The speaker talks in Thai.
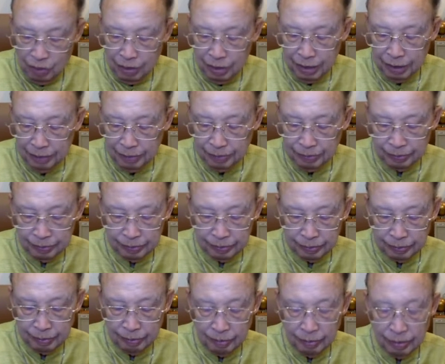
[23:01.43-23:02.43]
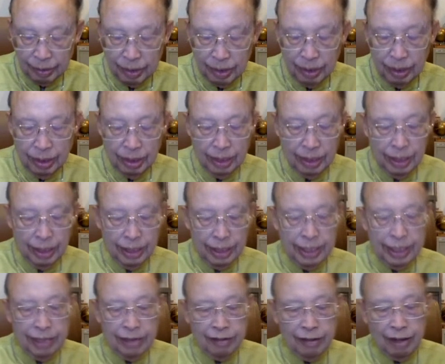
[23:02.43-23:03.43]
บึง อี
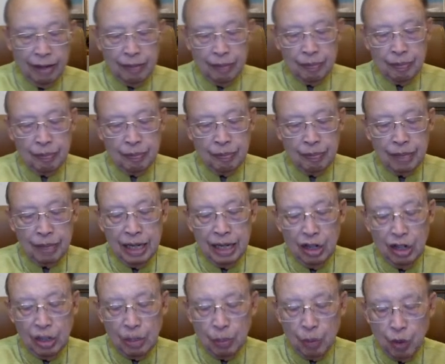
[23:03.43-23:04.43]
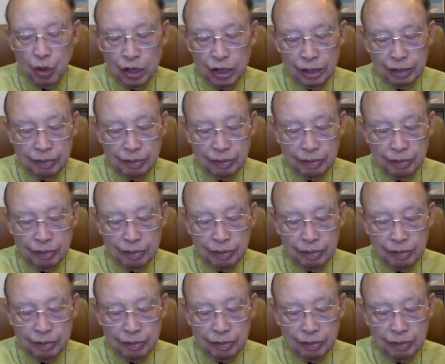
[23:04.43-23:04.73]
กว่า เมื่อเขาได้พ้น